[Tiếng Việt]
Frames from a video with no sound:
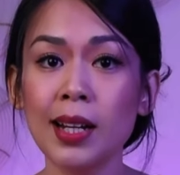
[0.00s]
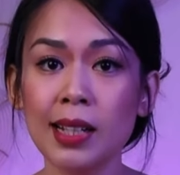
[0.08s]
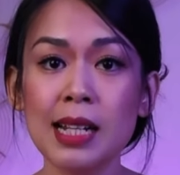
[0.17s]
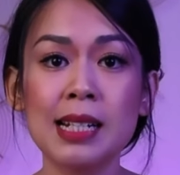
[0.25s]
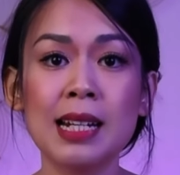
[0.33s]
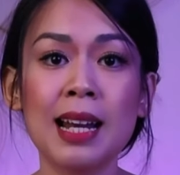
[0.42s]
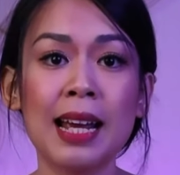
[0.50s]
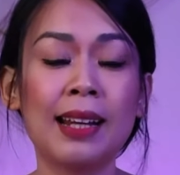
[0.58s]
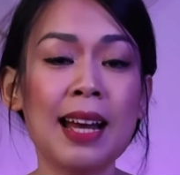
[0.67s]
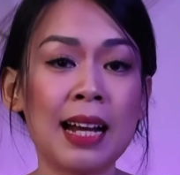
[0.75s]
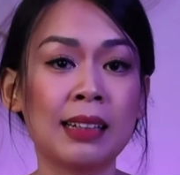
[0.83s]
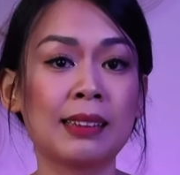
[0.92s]
thì sẽ lại
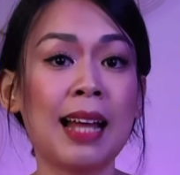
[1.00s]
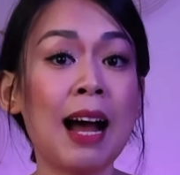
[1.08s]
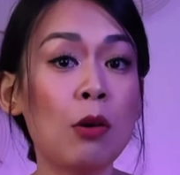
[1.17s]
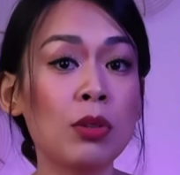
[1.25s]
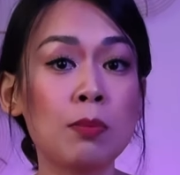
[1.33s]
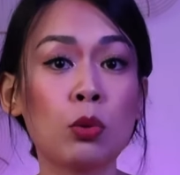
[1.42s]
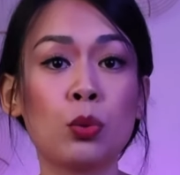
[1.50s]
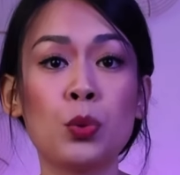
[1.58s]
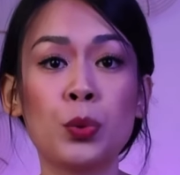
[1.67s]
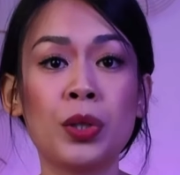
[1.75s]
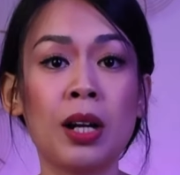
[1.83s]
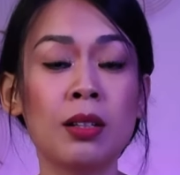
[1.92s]
càng tạo ra một
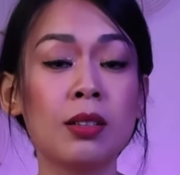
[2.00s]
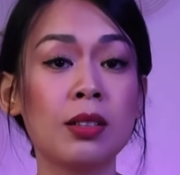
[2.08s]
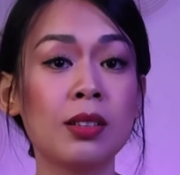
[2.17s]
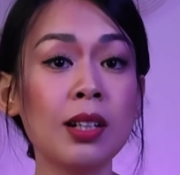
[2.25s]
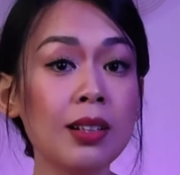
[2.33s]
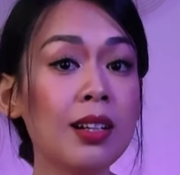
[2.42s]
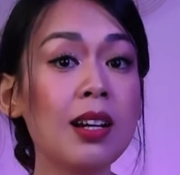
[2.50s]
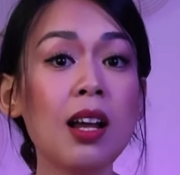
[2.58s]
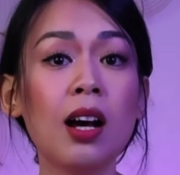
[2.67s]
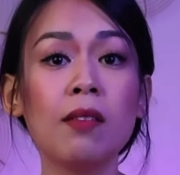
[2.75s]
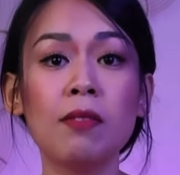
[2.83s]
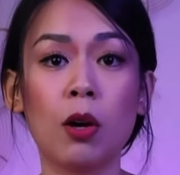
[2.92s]
nguồn năng lượng rất
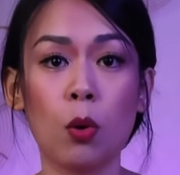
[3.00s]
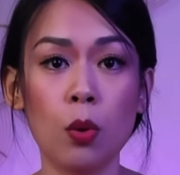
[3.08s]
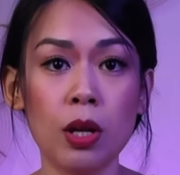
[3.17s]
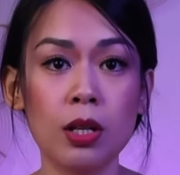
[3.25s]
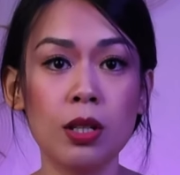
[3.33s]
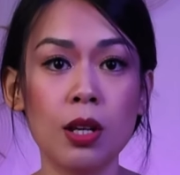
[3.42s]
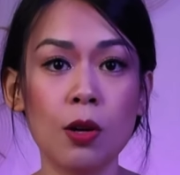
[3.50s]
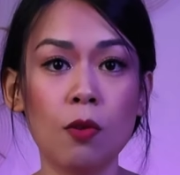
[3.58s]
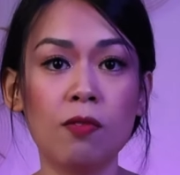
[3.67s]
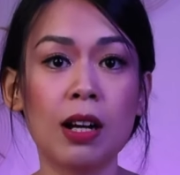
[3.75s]
lớn và huyền diệu,